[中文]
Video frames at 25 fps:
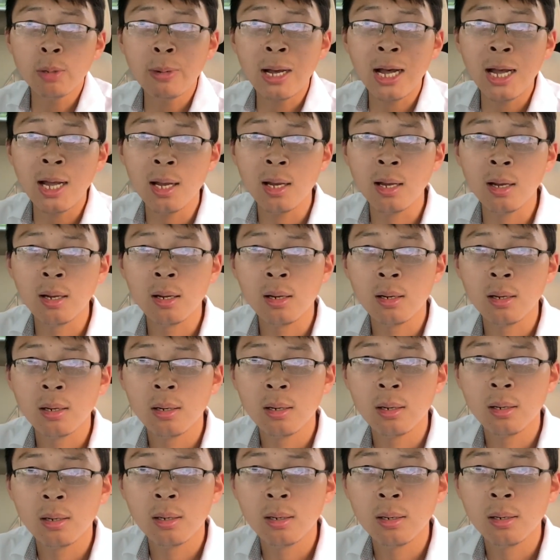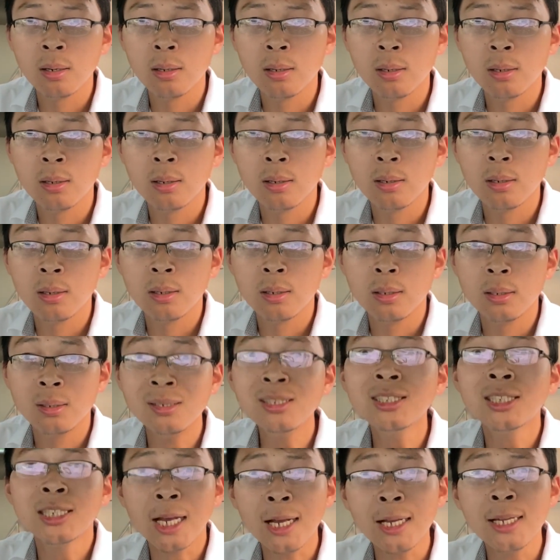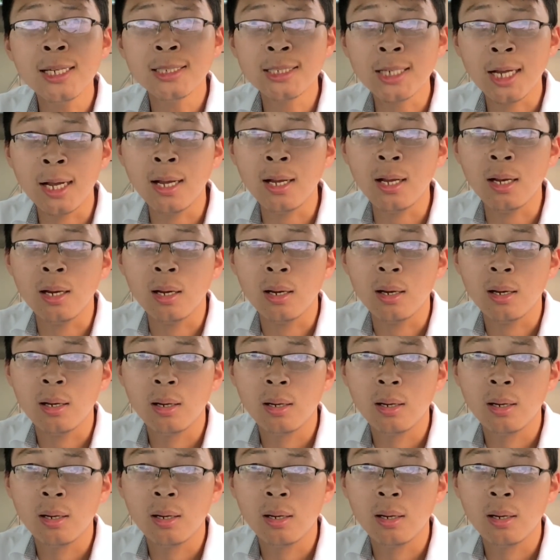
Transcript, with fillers: 吗？你想一想，